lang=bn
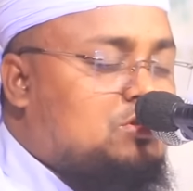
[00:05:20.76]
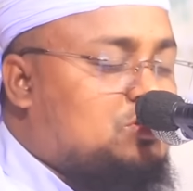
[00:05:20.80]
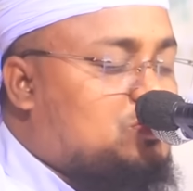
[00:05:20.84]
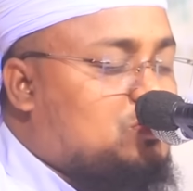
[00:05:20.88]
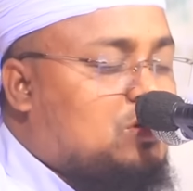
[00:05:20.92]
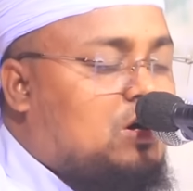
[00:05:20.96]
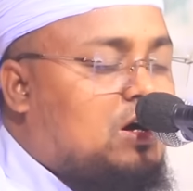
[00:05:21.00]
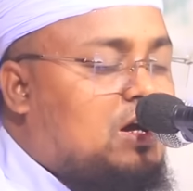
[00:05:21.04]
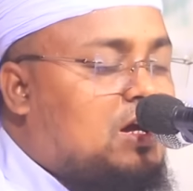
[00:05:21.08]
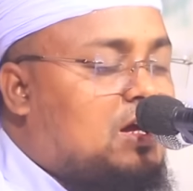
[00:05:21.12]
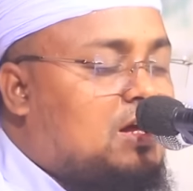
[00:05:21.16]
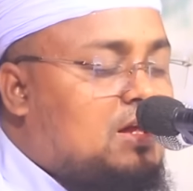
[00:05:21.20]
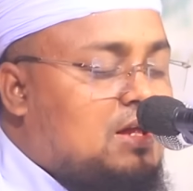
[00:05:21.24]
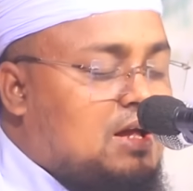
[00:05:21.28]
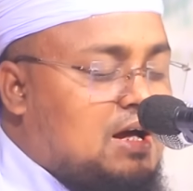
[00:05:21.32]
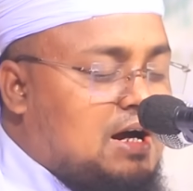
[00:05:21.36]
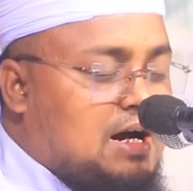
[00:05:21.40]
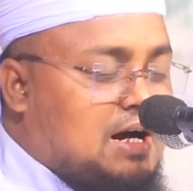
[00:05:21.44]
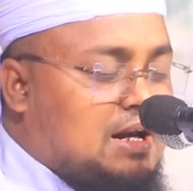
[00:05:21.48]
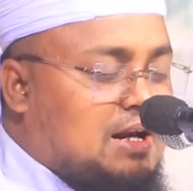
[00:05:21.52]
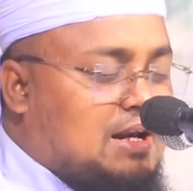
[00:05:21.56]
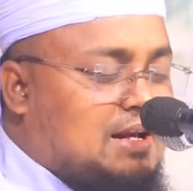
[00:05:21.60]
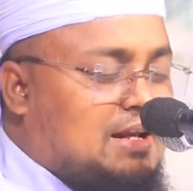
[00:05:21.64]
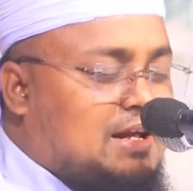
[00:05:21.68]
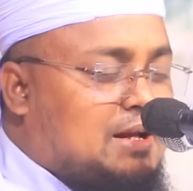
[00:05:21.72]
বিষয়
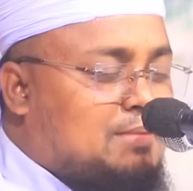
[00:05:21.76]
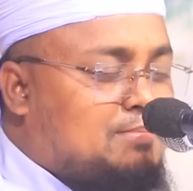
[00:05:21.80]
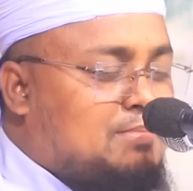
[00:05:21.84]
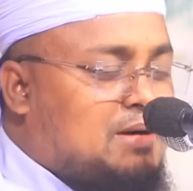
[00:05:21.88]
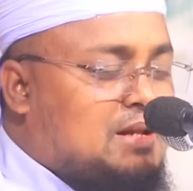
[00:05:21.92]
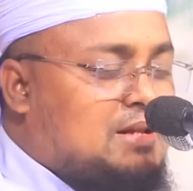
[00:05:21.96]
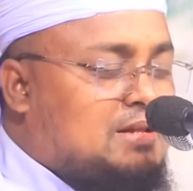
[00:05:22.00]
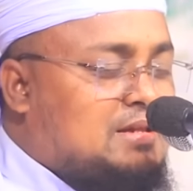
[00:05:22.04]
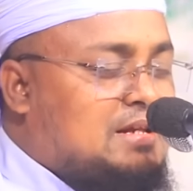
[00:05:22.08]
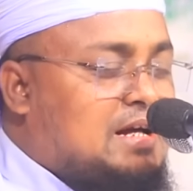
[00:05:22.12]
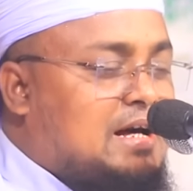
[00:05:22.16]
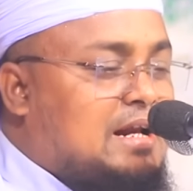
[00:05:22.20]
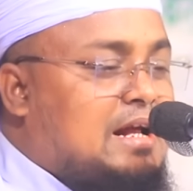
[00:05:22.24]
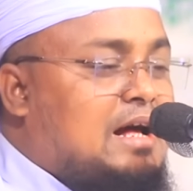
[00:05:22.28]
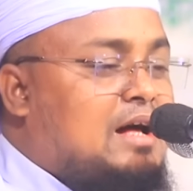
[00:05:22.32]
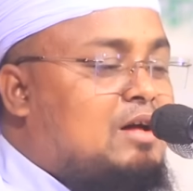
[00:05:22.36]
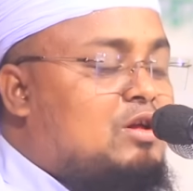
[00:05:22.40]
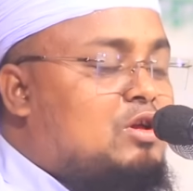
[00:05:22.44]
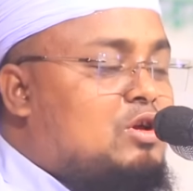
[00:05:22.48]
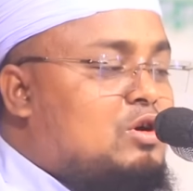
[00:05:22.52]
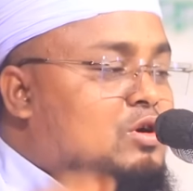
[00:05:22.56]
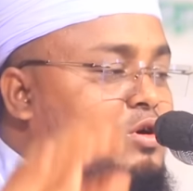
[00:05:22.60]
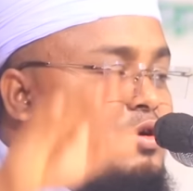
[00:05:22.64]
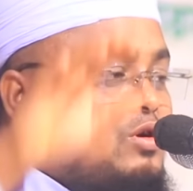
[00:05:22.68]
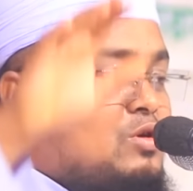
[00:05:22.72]
আল্লাহর বান্দারা
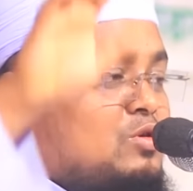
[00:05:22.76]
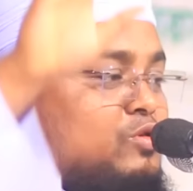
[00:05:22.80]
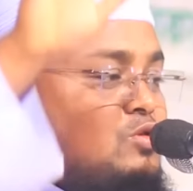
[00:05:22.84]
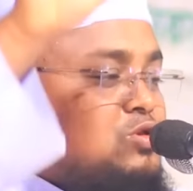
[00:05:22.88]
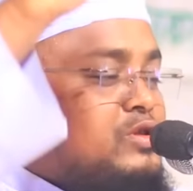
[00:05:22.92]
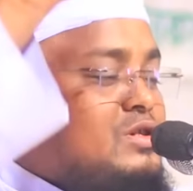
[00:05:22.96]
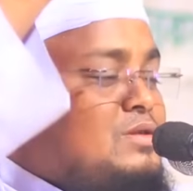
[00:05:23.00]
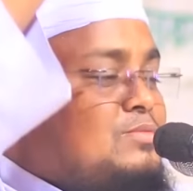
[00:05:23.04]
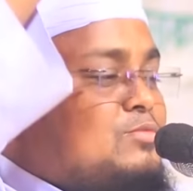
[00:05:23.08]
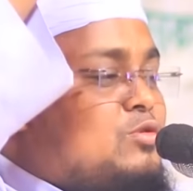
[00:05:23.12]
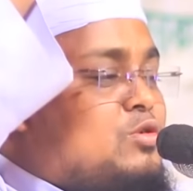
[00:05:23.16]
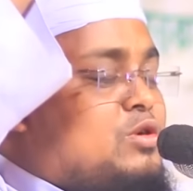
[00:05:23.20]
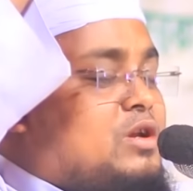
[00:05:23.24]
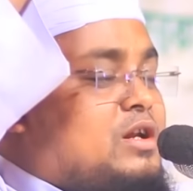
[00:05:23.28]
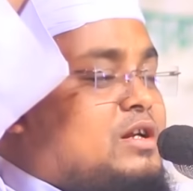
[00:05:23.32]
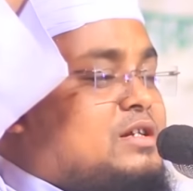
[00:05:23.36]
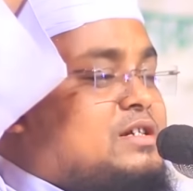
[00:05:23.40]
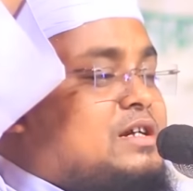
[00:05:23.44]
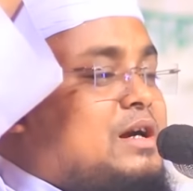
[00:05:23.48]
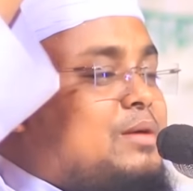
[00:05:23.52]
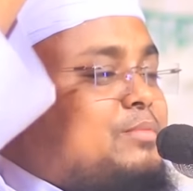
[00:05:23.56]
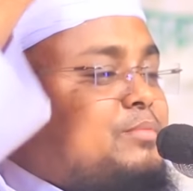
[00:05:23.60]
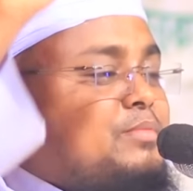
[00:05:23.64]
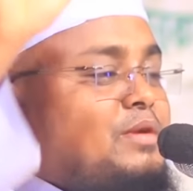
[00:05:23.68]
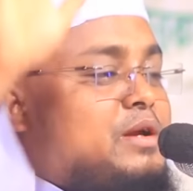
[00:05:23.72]
নসিমনের
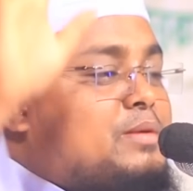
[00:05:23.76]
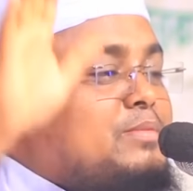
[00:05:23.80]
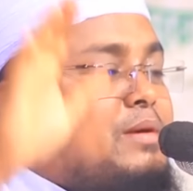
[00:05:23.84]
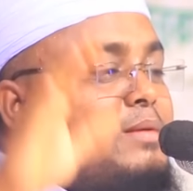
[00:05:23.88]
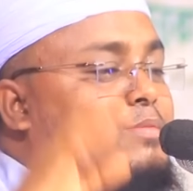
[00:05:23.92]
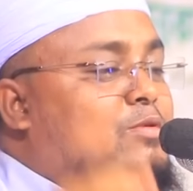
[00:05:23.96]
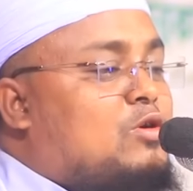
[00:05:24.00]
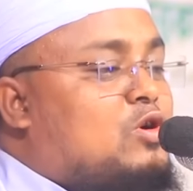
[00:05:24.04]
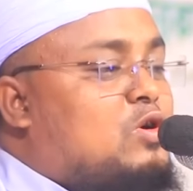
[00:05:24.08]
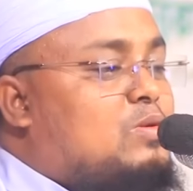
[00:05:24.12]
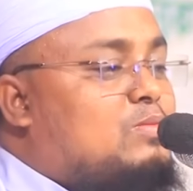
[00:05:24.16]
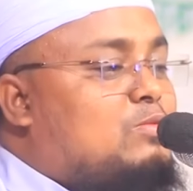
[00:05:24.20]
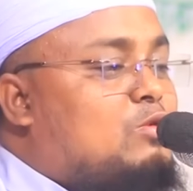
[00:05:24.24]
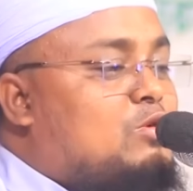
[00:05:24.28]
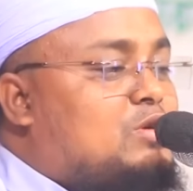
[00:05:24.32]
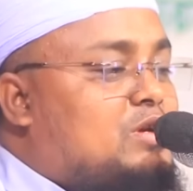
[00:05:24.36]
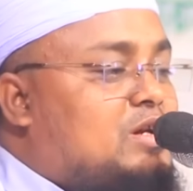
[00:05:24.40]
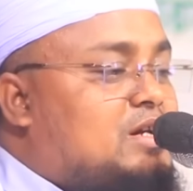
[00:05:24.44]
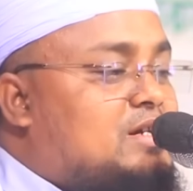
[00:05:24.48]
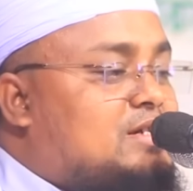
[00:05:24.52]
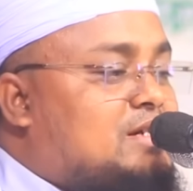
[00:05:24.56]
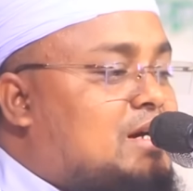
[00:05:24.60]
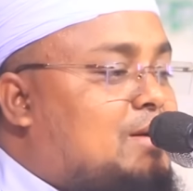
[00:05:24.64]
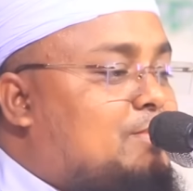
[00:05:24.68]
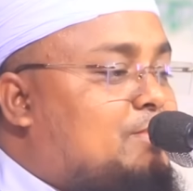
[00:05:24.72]
সামনে বা
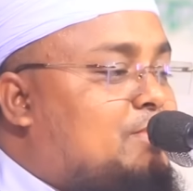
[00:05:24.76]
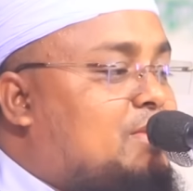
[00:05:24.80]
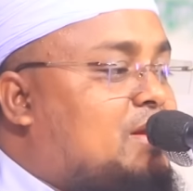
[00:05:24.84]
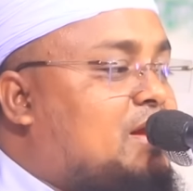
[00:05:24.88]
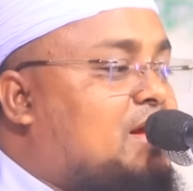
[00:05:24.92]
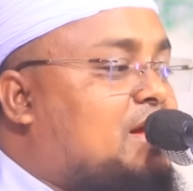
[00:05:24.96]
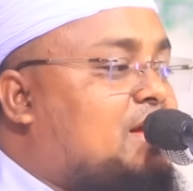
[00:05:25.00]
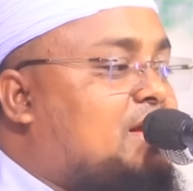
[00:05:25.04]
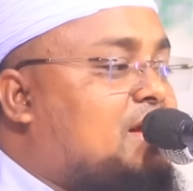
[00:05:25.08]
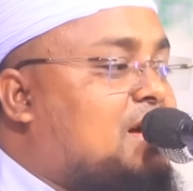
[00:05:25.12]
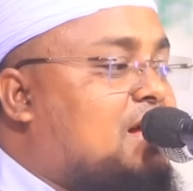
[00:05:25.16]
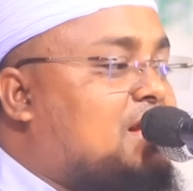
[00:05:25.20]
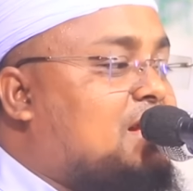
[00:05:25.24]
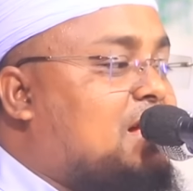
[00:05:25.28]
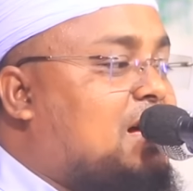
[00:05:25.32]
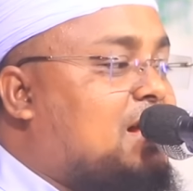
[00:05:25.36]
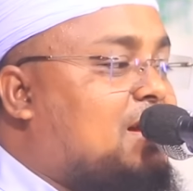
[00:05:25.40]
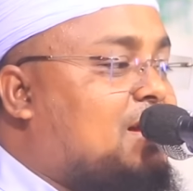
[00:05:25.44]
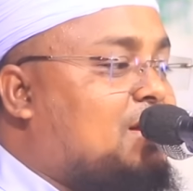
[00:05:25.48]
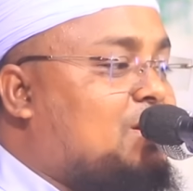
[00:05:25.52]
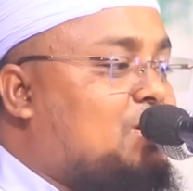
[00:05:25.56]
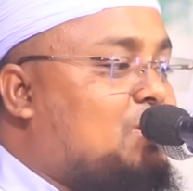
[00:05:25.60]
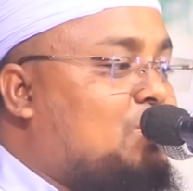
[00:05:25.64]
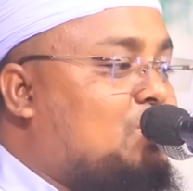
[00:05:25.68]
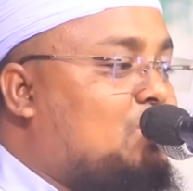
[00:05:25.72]
ভটভটির সামনে গিয়া
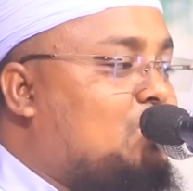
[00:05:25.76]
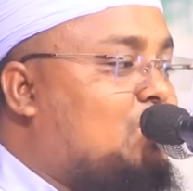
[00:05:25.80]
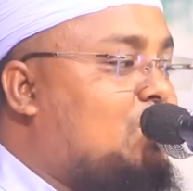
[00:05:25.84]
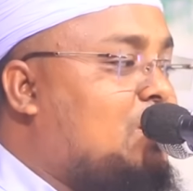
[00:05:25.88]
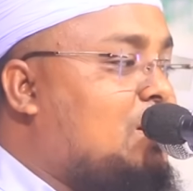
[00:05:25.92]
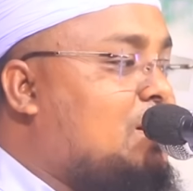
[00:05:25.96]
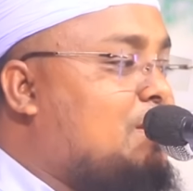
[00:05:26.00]
দাঁড়াইল